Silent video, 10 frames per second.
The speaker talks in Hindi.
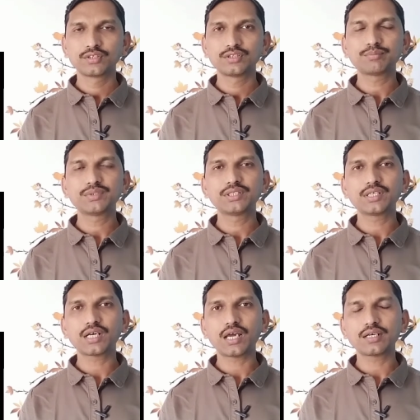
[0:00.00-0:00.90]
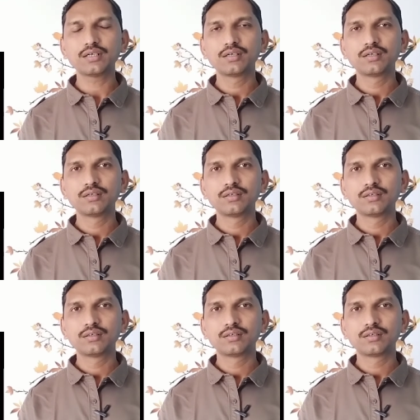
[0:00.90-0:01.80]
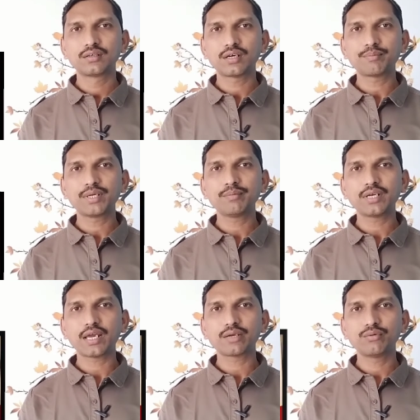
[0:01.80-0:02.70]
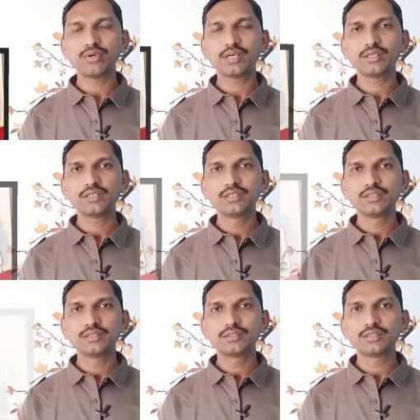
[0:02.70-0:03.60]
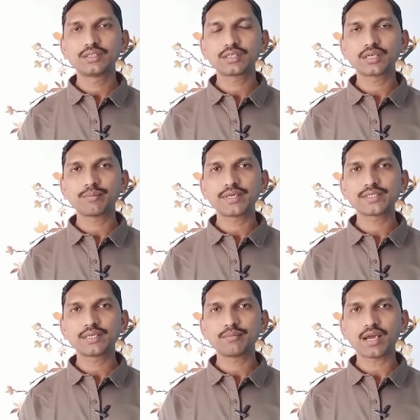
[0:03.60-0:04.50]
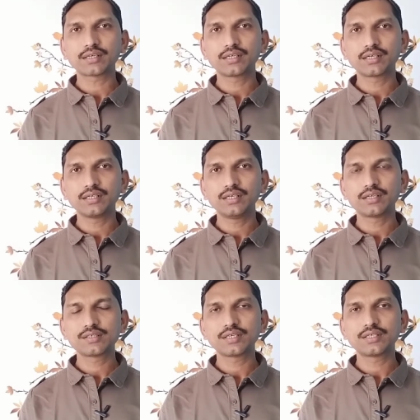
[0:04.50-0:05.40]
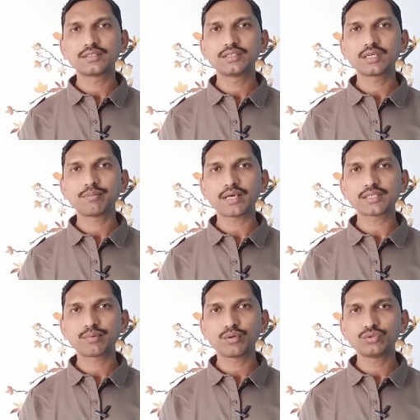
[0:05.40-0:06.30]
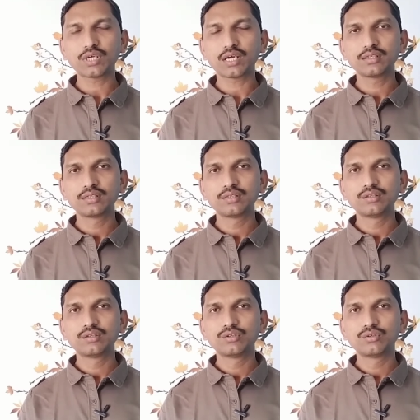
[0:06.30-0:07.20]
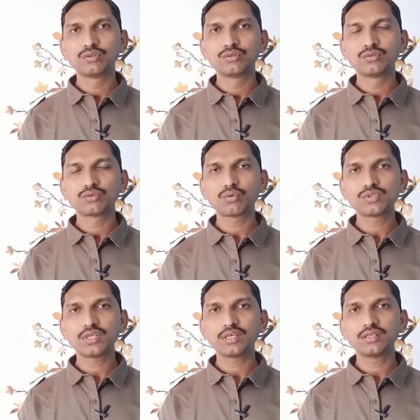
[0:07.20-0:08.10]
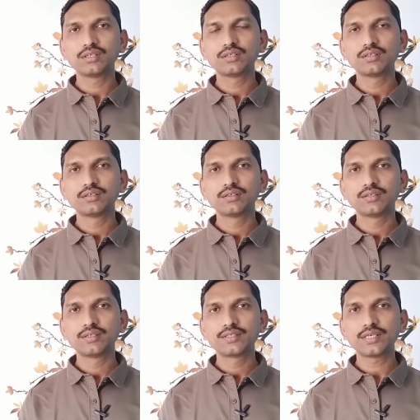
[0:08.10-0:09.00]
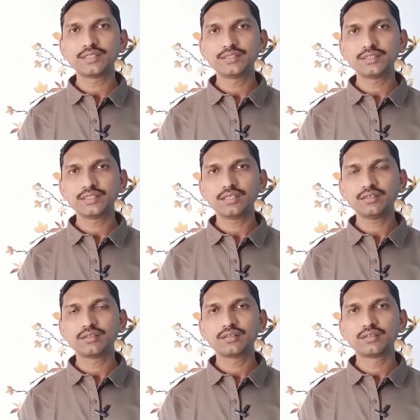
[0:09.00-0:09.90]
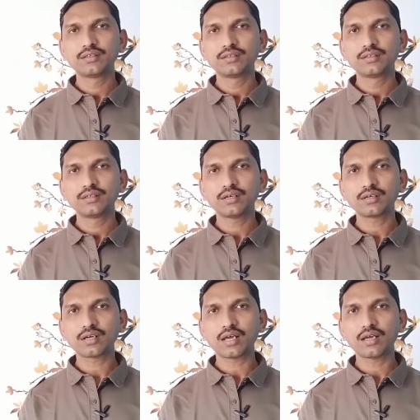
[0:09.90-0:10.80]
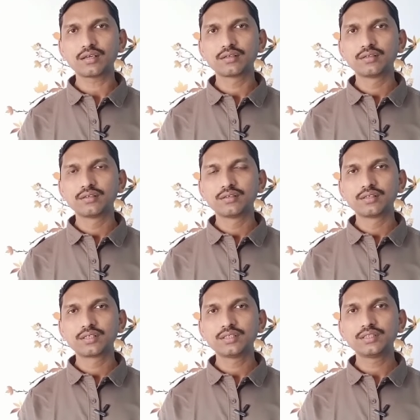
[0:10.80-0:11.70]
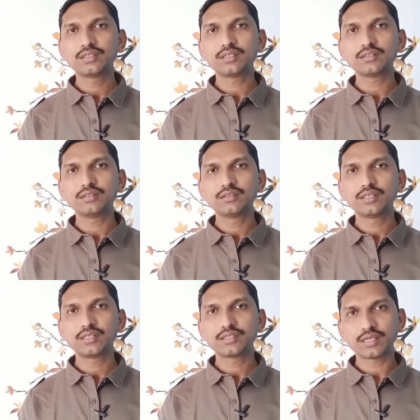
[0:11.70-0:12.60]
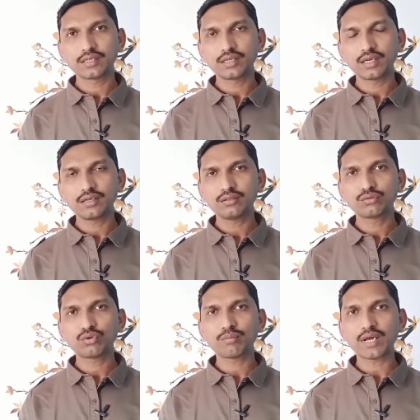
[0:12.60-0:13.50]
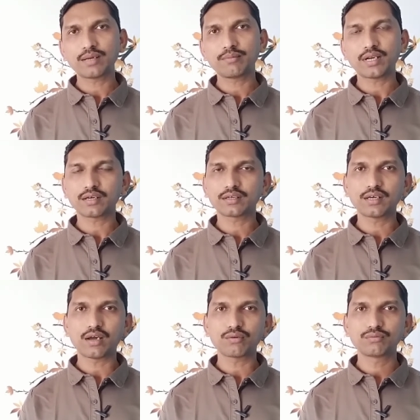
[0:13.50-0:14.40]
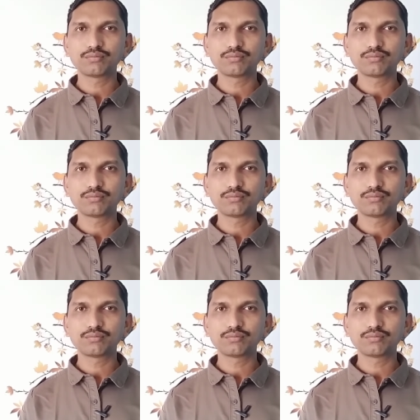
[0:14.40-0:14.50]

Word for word: जब चित्रकार अपने बनाए हुए चित्र के पैसे मांगने के लिए सेठ जी के पास पहुंचा तो उसे सेठ जी ने यह कहा कि चित्र ठीक नहीं है दोबारा बना कर लाओ